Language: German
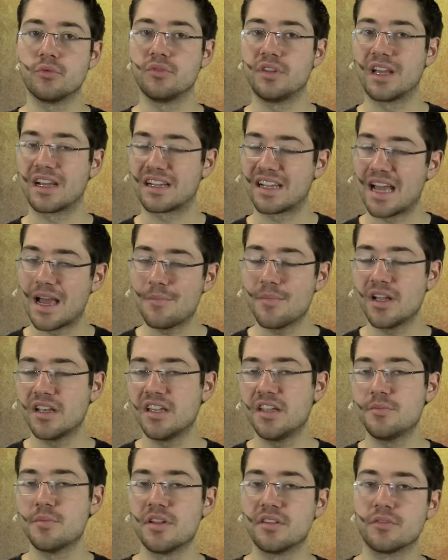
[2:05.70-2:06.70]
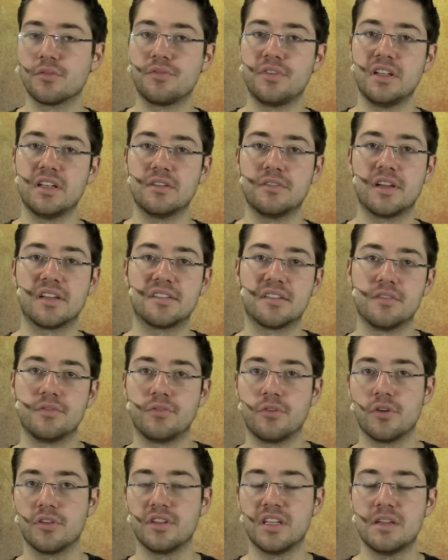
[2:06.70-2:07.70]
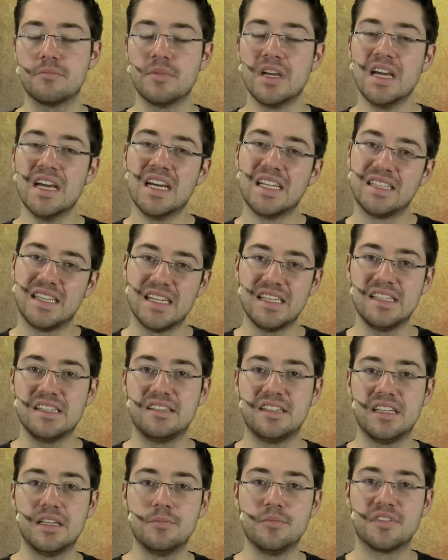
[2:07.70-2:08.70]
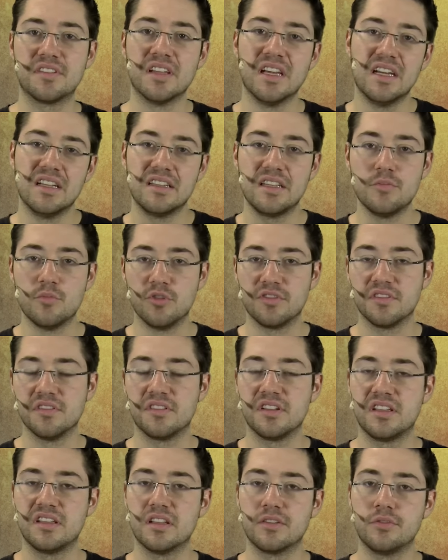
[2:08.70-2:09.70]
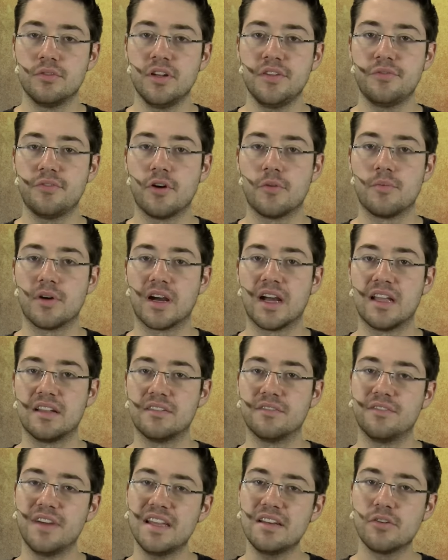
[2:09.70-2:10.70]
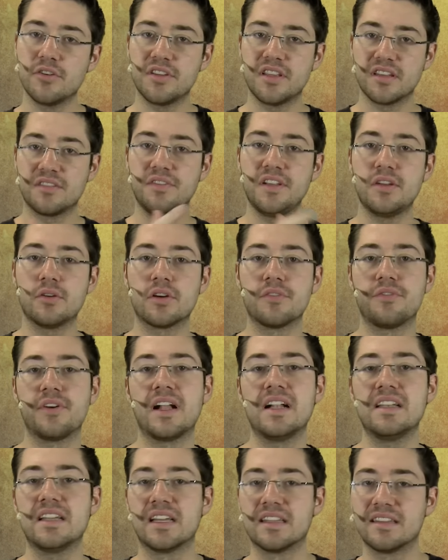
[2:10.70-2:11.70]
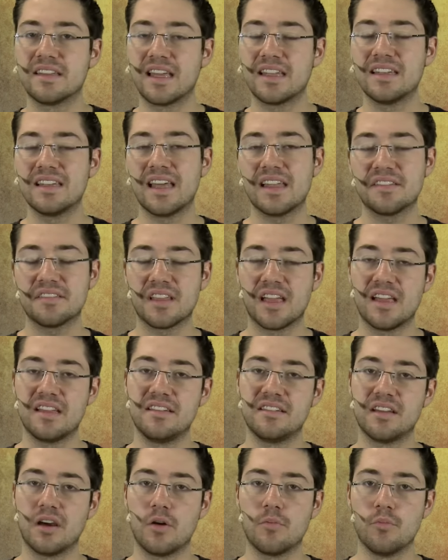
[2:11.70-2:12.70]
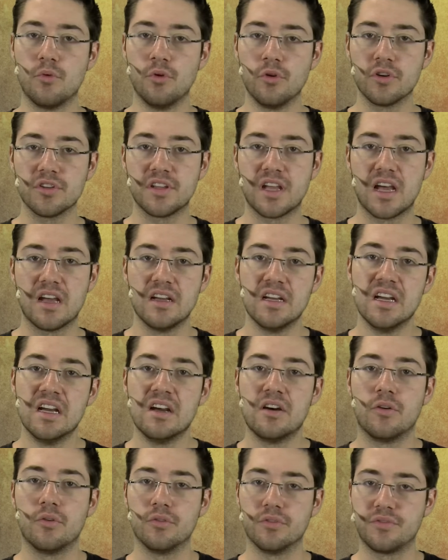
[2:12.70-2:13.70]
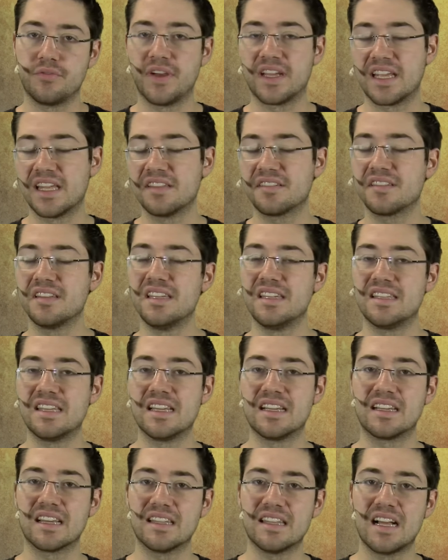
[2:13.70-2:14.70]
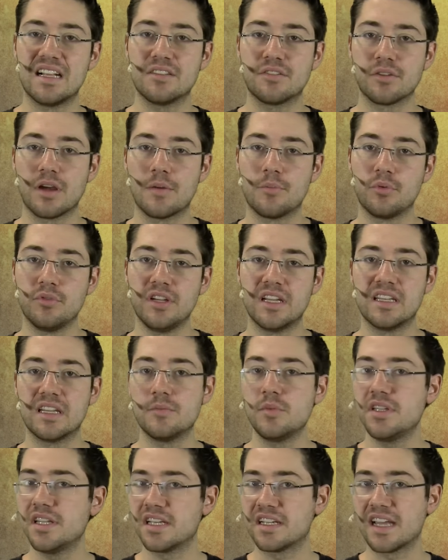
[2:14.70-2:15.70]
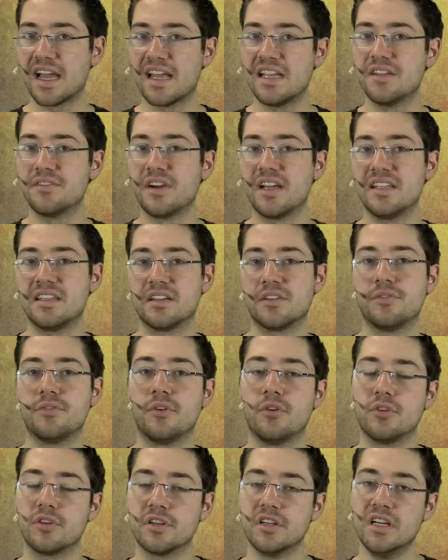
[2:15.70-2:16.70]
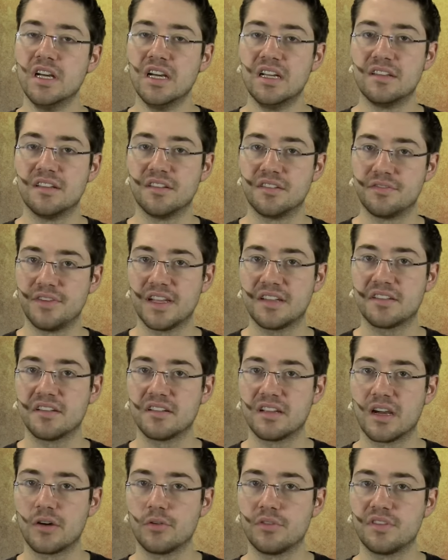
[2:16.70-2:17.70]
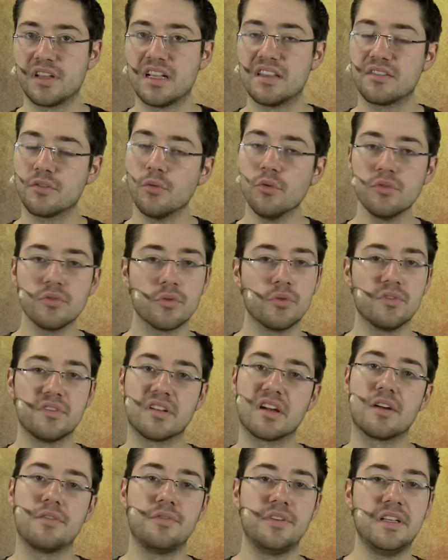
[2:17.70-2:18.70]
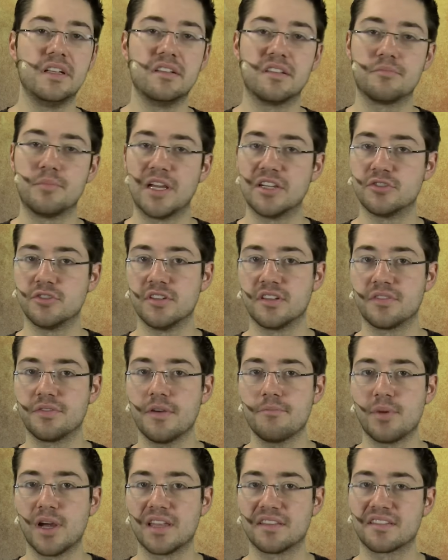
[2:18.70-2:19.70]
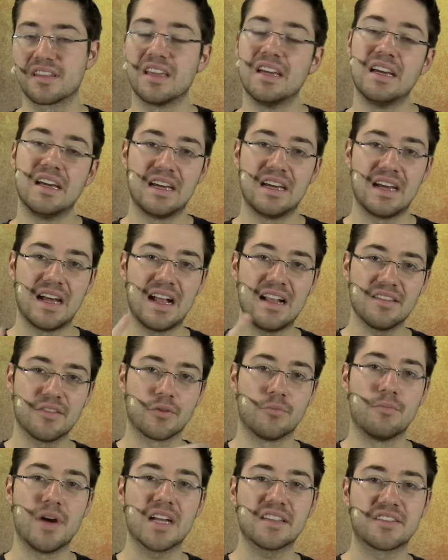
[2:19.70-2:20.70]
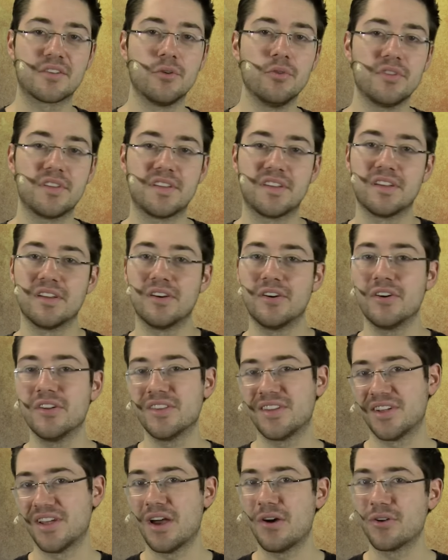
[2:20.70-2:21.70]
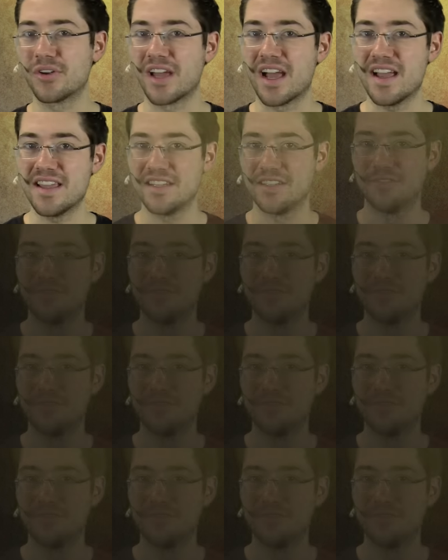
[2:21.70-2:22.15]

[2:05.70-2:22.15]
und da kann man nicht mehr so viele Wechsel vornehmen, denn die Teams, die müssen sich natürlich vorbereiten. Wenn euch das Video gefallen hat, dann lasst einen Daumen hoch da und vergesst nicht, den Kanal zu abonnieren, damit ihr keine weitere Folge des Wechselkarussells und unserer vielen Specials verpasst. Also, macht's gut und haut rein!